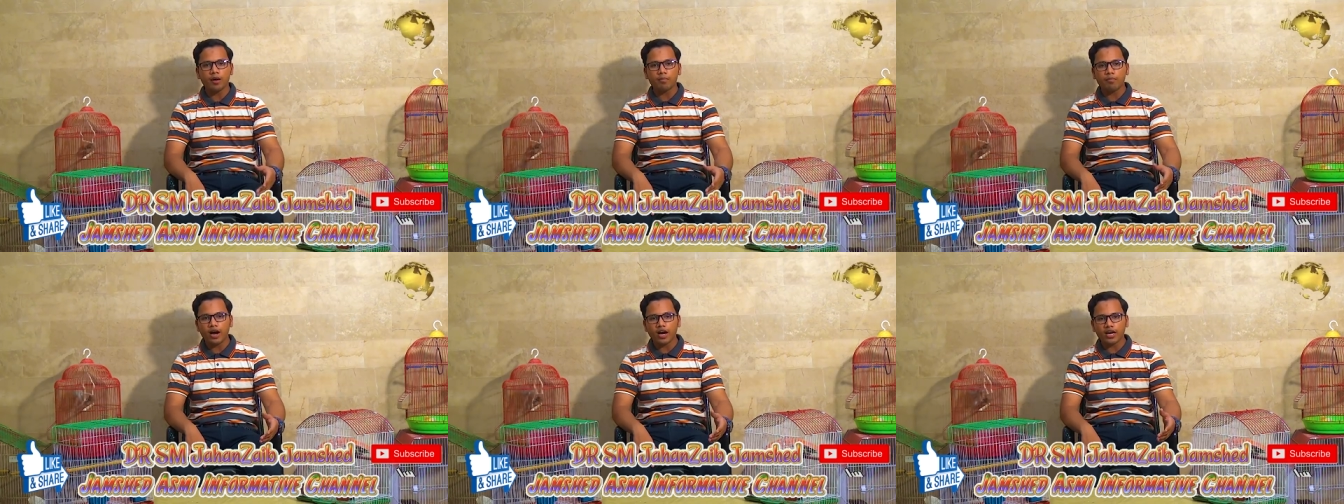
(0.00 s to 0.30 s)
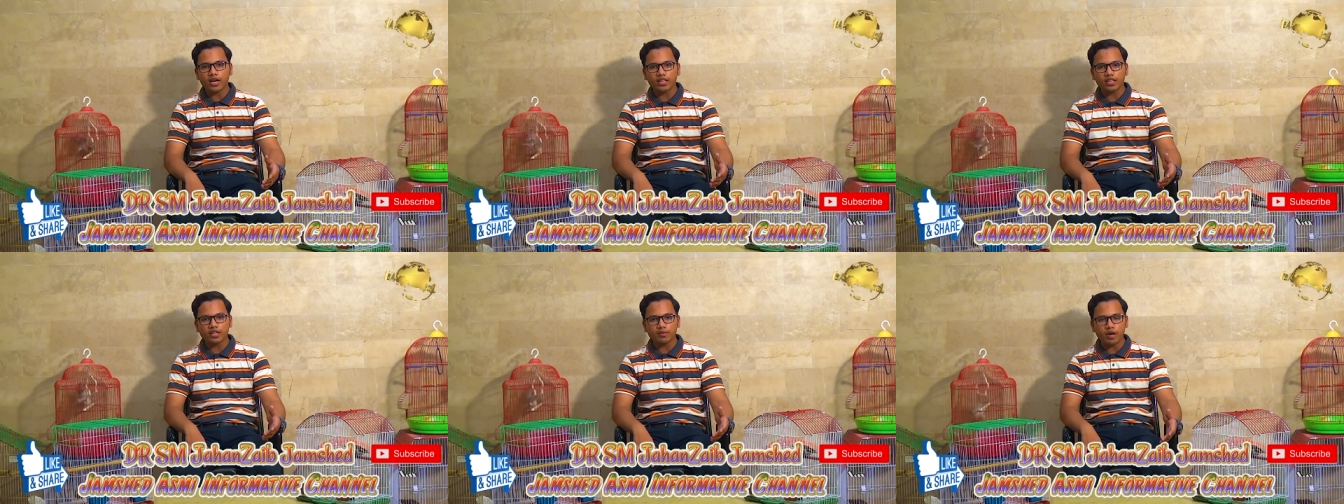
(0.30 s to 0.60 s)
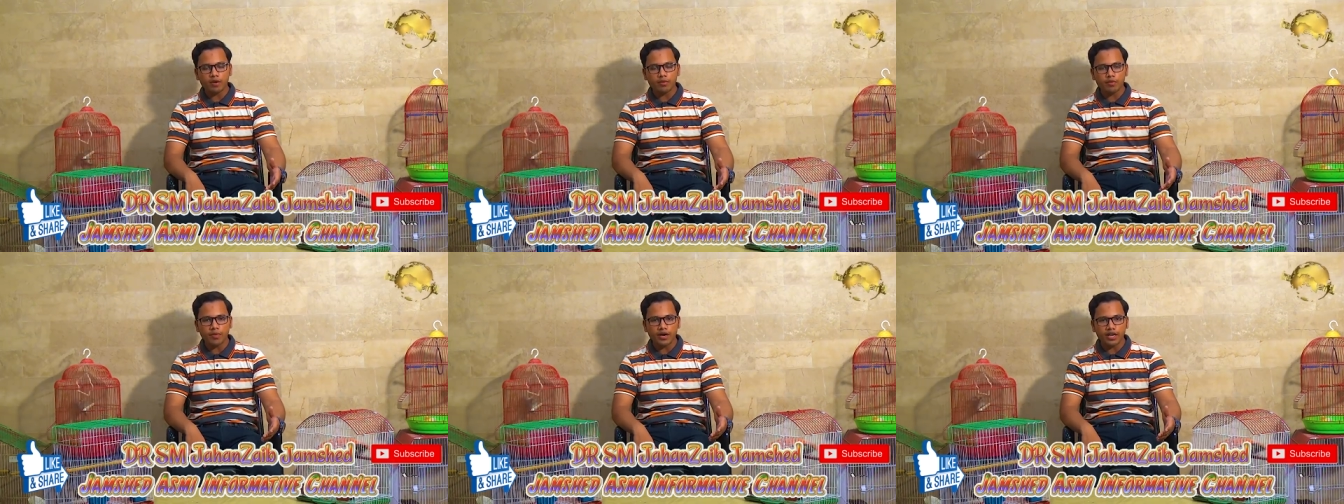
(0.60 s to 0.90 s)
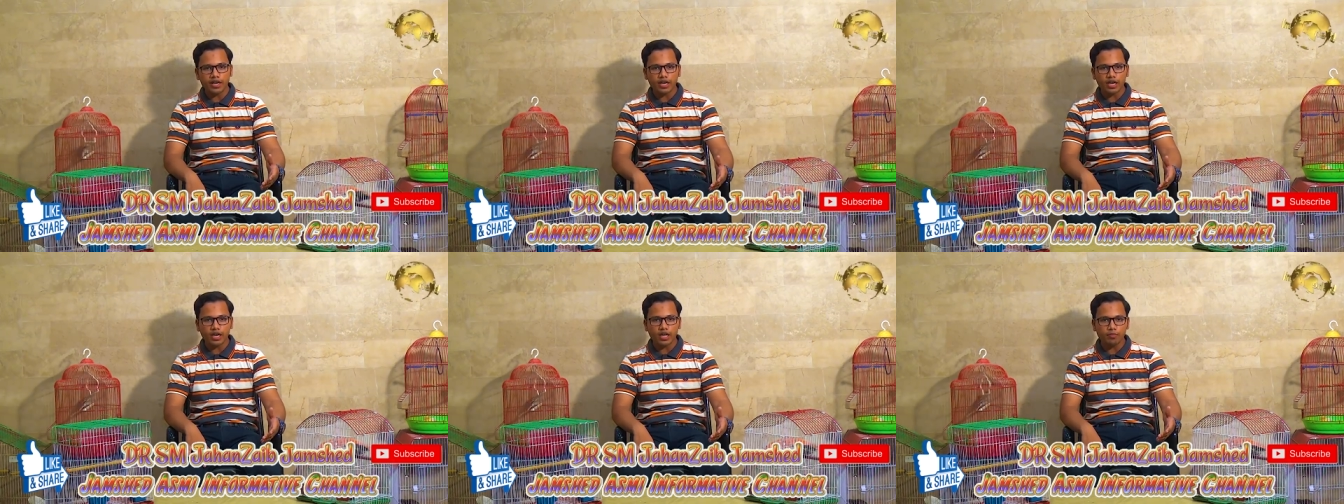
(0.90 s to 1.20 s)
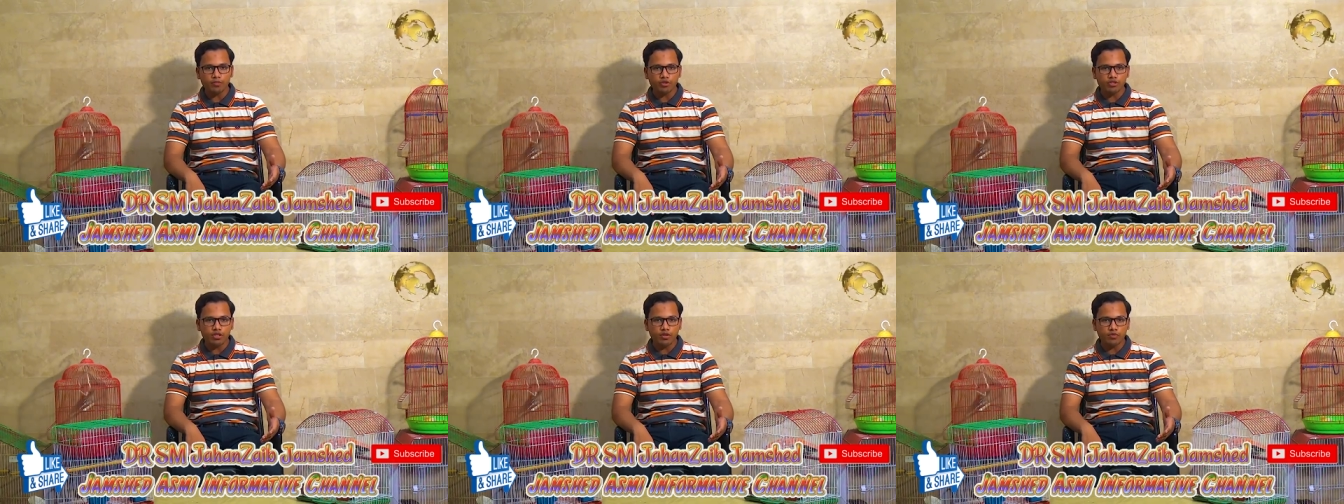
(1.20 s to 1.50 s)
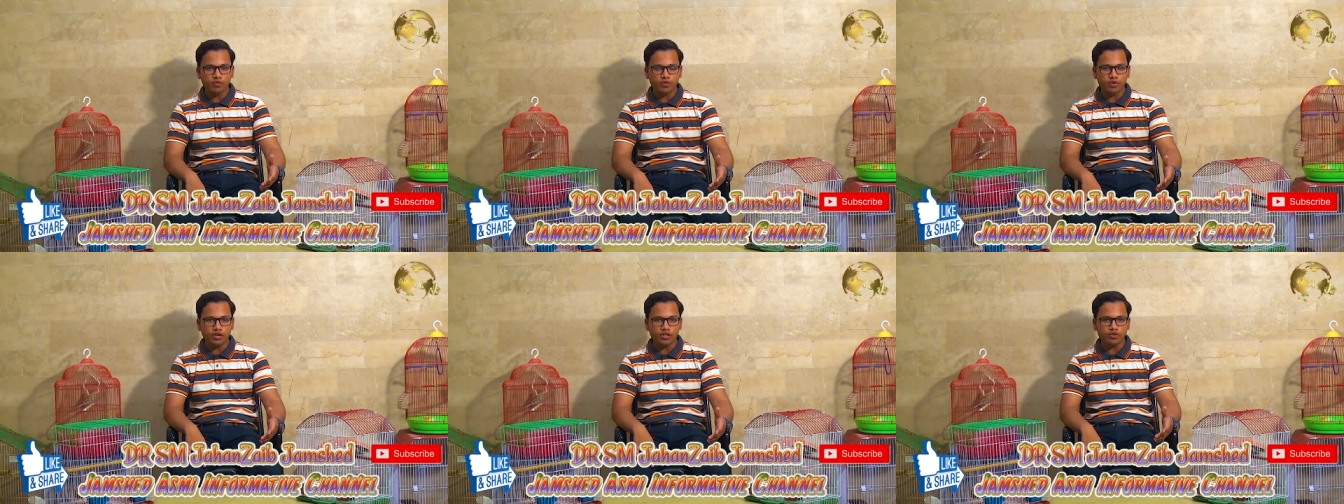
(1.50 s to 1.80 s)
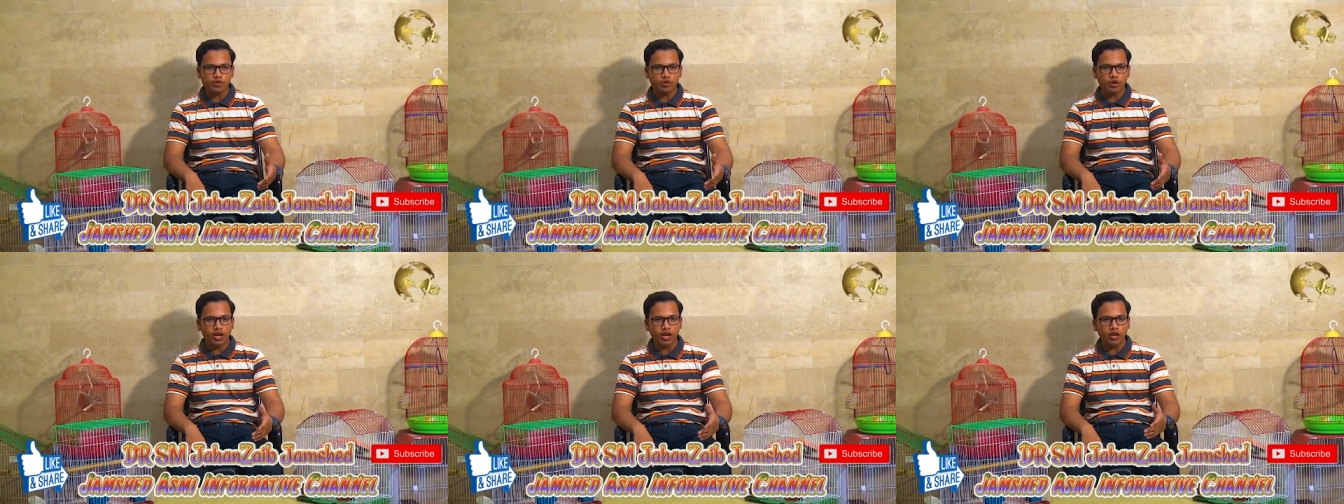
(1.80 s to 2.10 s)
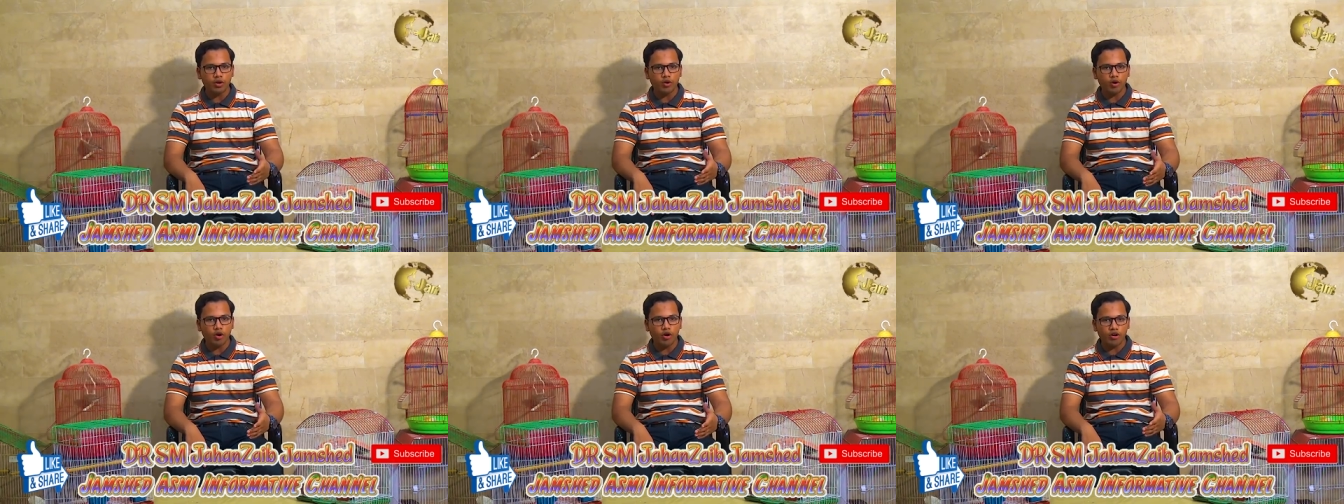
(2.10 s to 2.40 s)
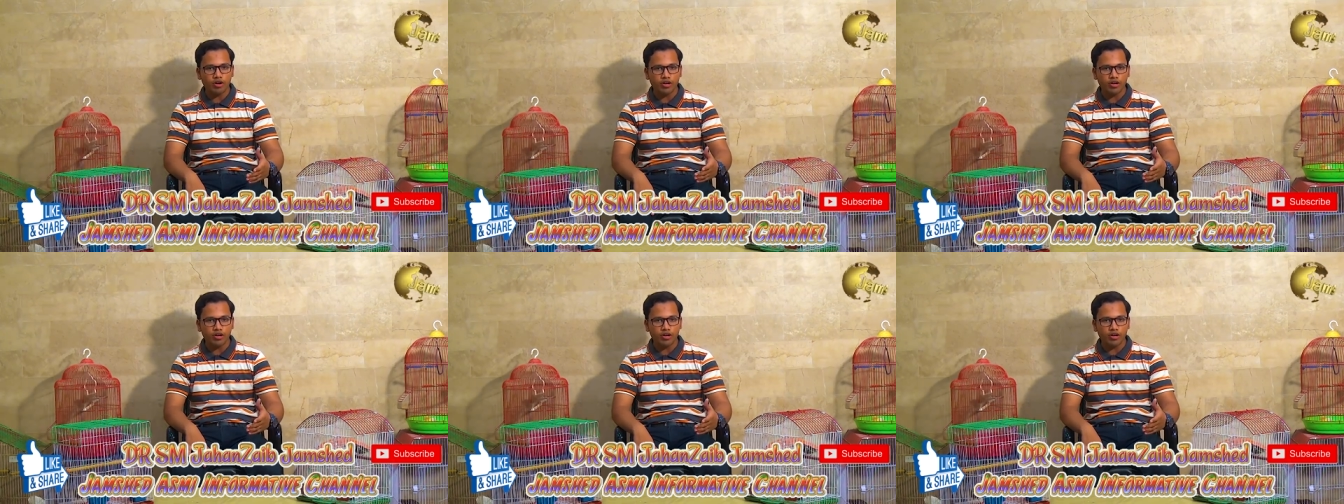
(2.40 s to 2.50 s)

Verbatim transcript: बाकी तमाम हमारे गैर मुस्लिम व्यूवर्स को हेलो